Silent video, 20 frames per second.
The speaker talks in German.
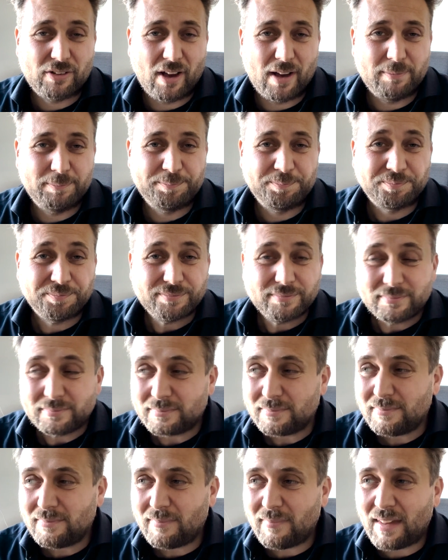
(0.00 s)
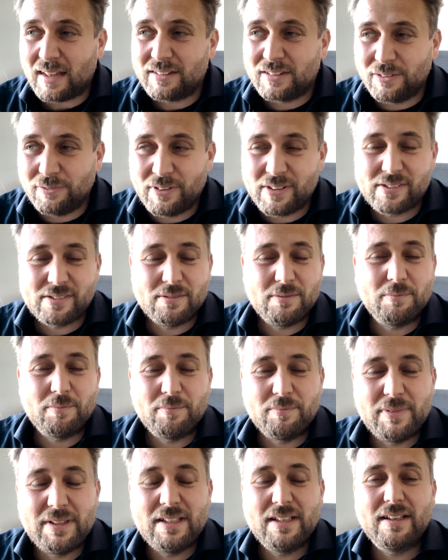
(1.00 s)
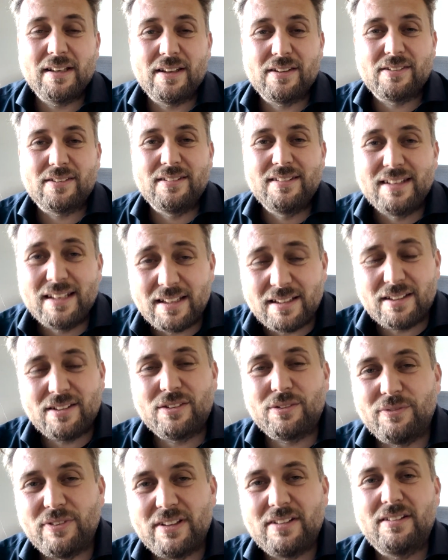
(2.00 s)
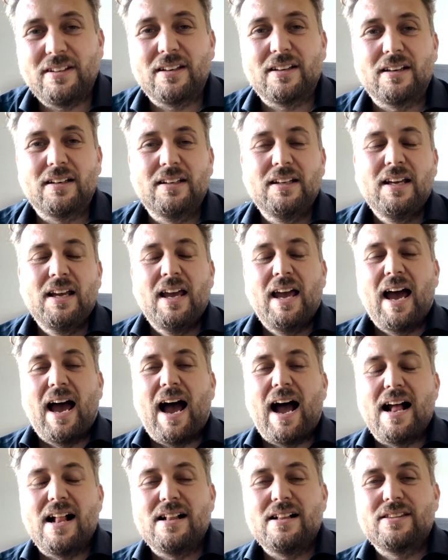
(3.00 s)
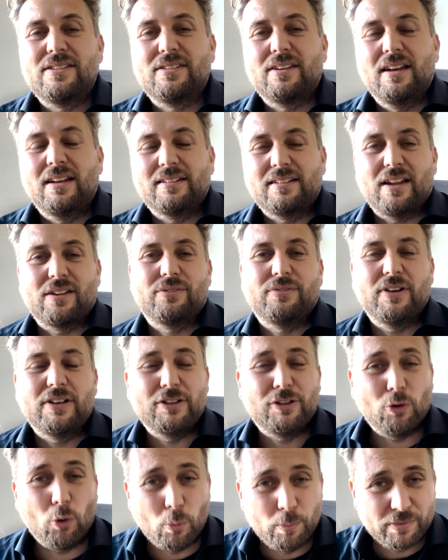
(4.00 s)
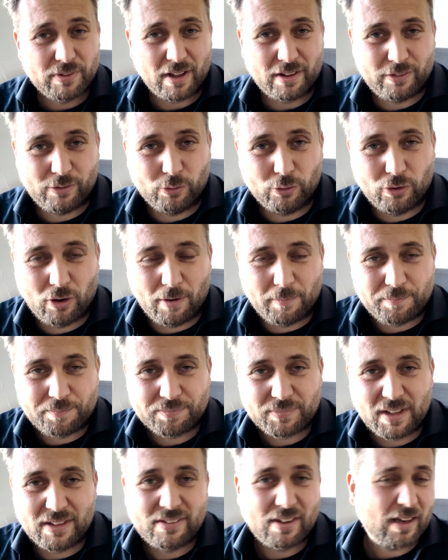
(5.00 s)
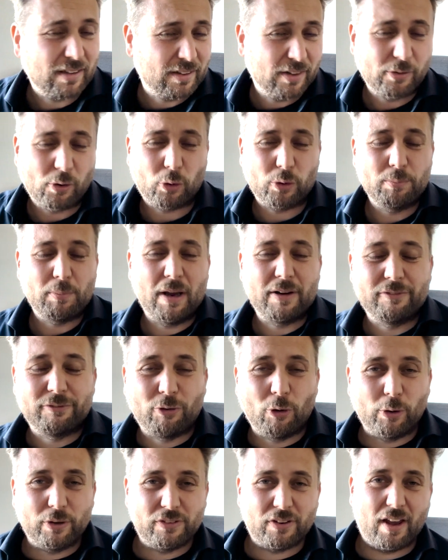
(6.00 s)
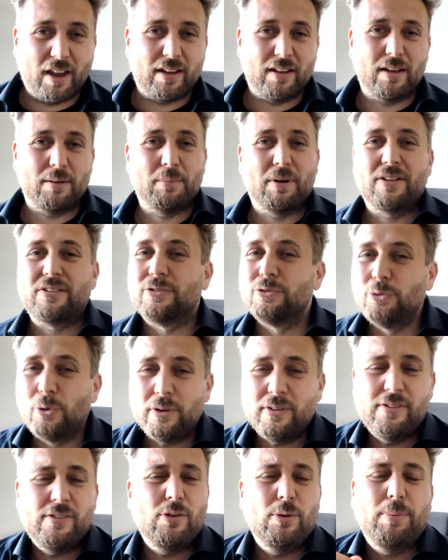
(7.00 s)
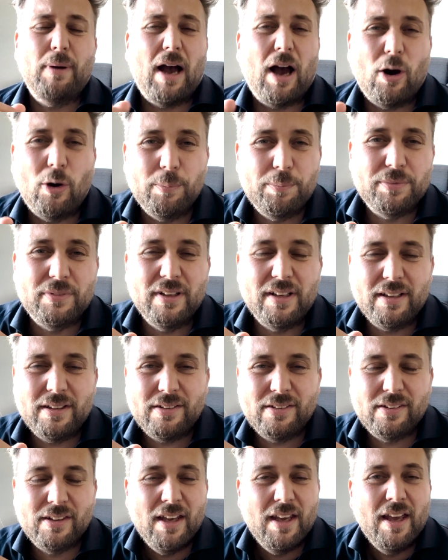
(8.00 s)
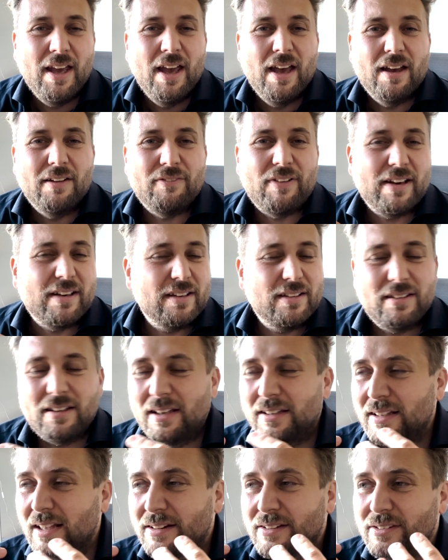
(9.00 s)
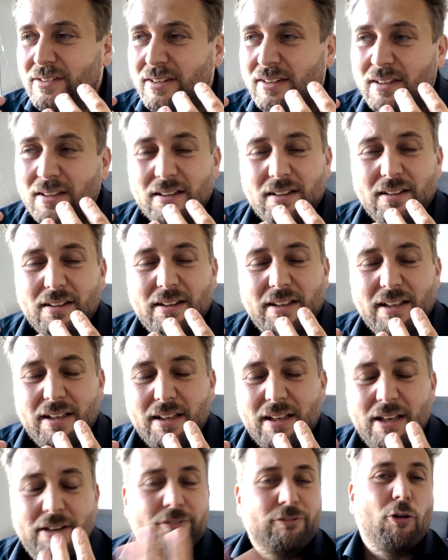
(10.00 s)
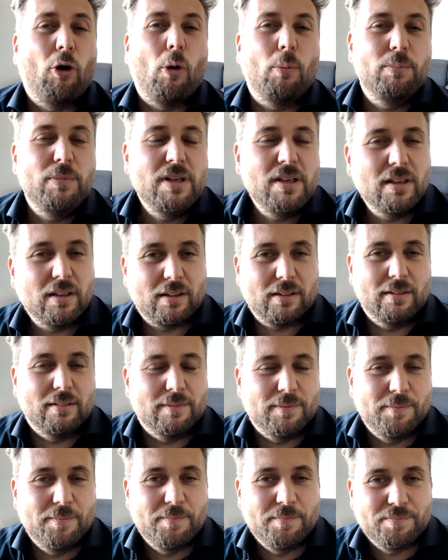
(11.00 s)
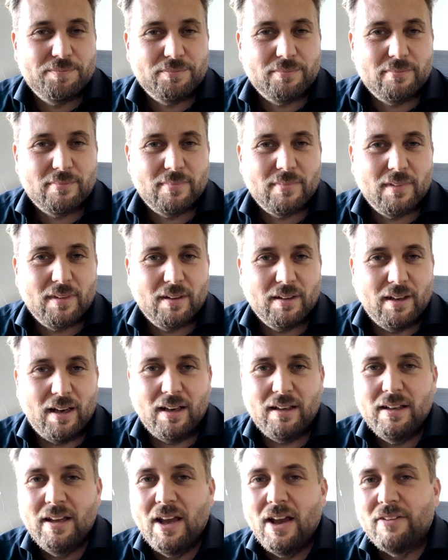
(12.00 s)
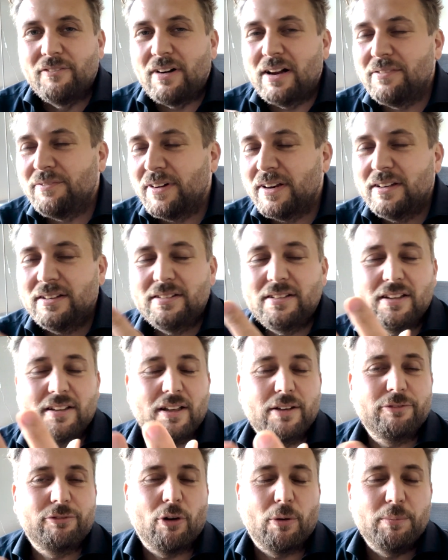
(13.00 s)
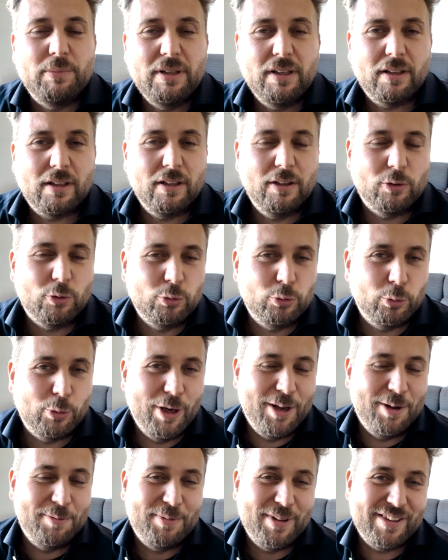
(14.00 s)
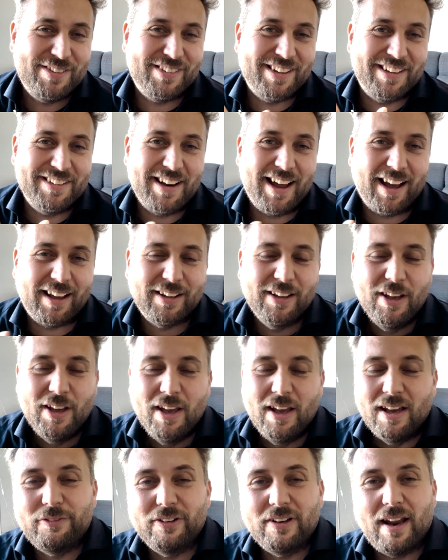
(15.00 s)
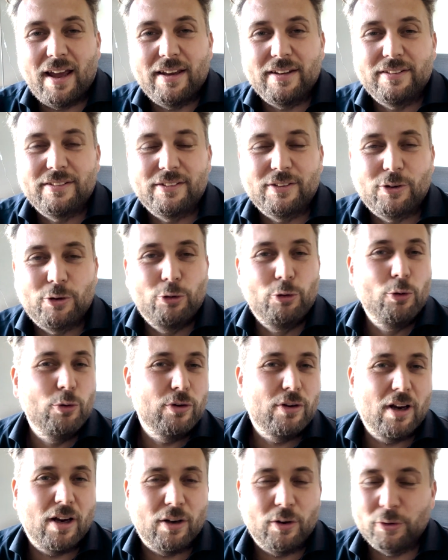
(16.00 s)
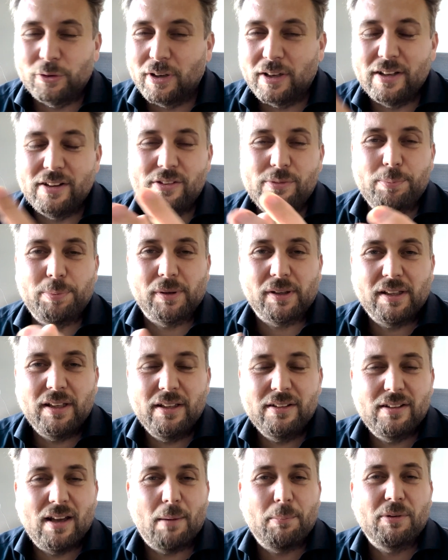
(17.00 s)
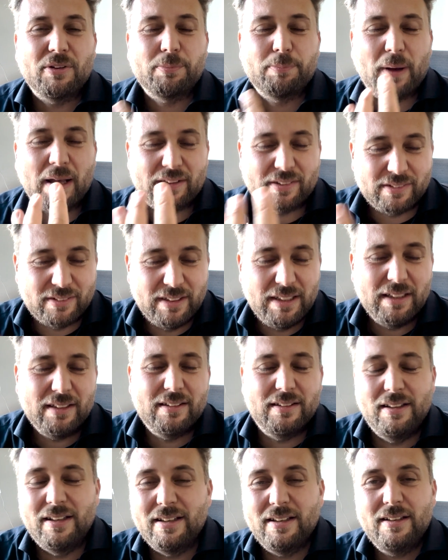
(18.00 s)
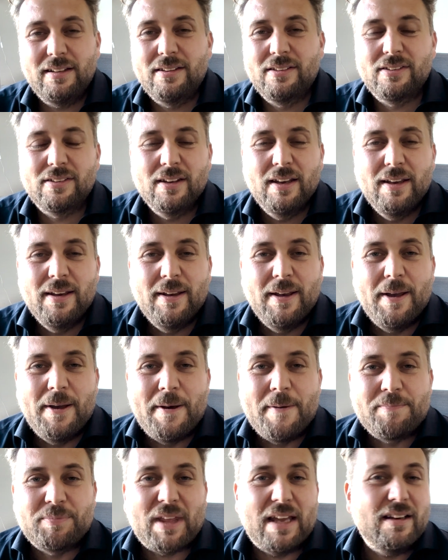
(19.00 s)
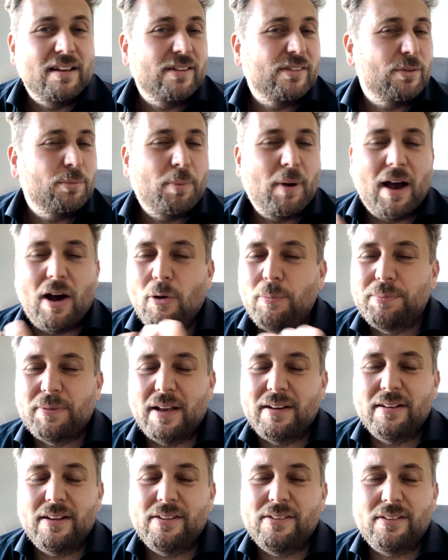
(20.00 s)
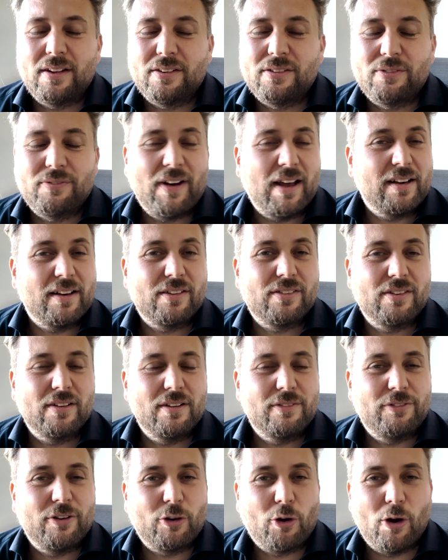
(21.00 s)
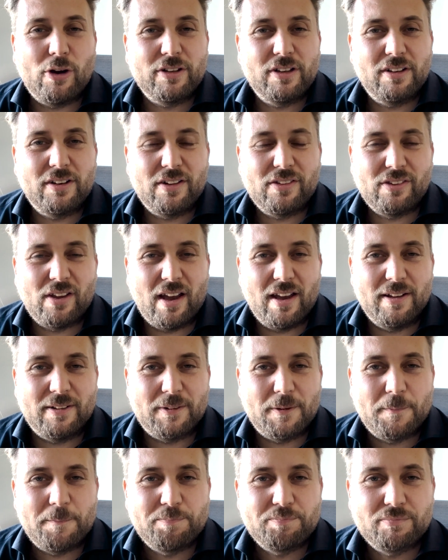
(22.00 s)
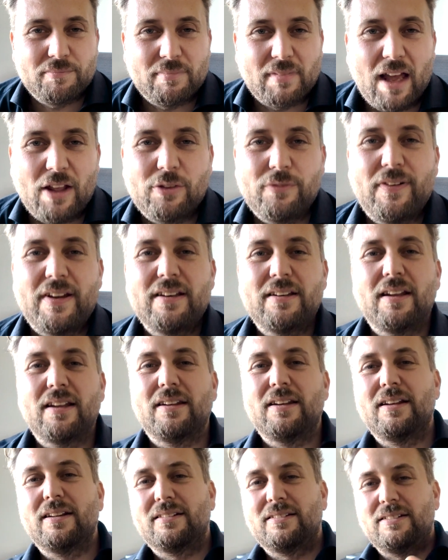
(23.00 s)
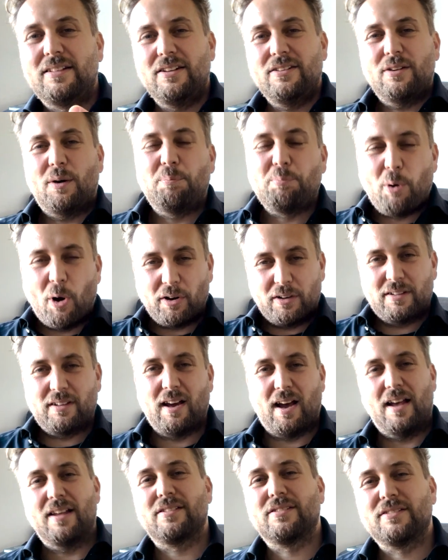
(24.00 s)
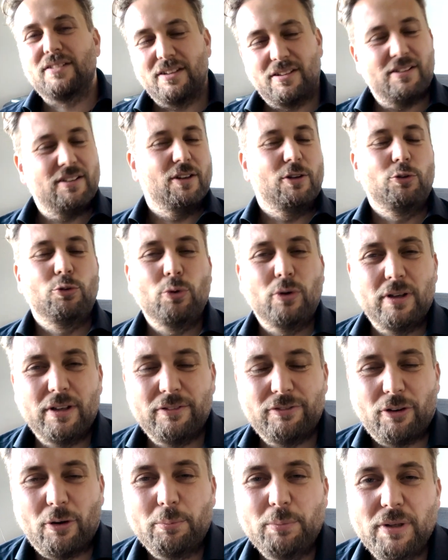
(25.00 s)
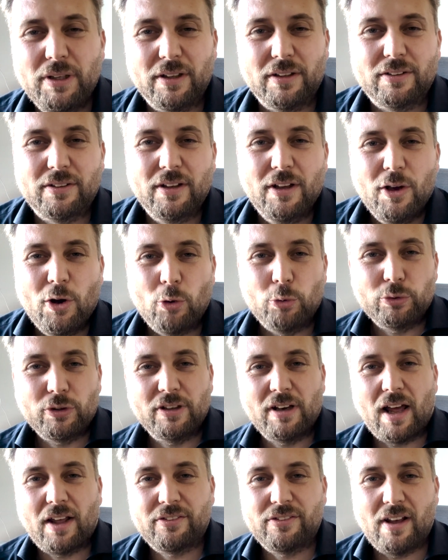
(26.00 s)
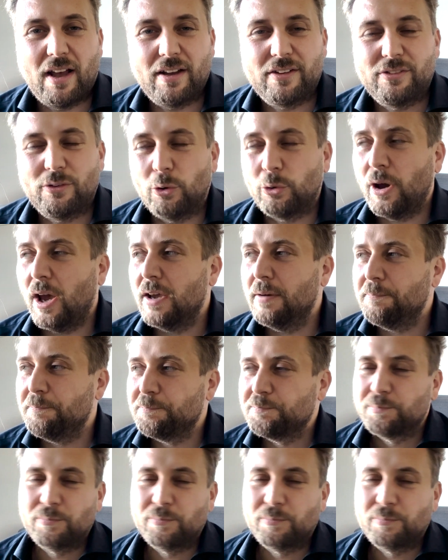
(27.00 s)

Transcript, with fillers: haben, die wissen, mir ist nichts wichtiger, als dass wir in die Umsetzung kommen. Ich sage das auch in meinen Vorträgen immer, es nützt überhaupt nichts, wenn ich jetzt hier informiere. Ja, weil wenn ich dich informiere und du bist danach vielleicht klüger oder inspirierter, aber es passiert nichts, dann ist überhaupt, dann ist das, war das äh, vergeudete Zeit. Also wenn dir dieser Podcast dich hier nur informiert und danach sagst, okay,